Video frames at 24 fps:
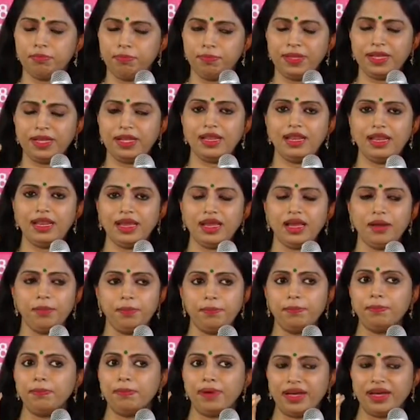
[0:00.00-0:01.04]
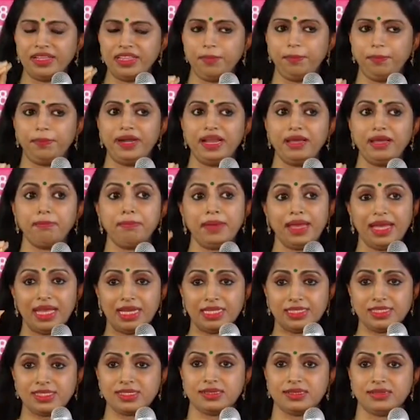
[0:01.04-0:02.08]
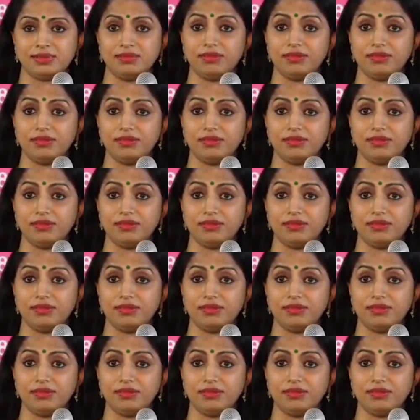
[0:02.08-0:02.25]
పిల్లలు లేక బాధపడే మేల్స్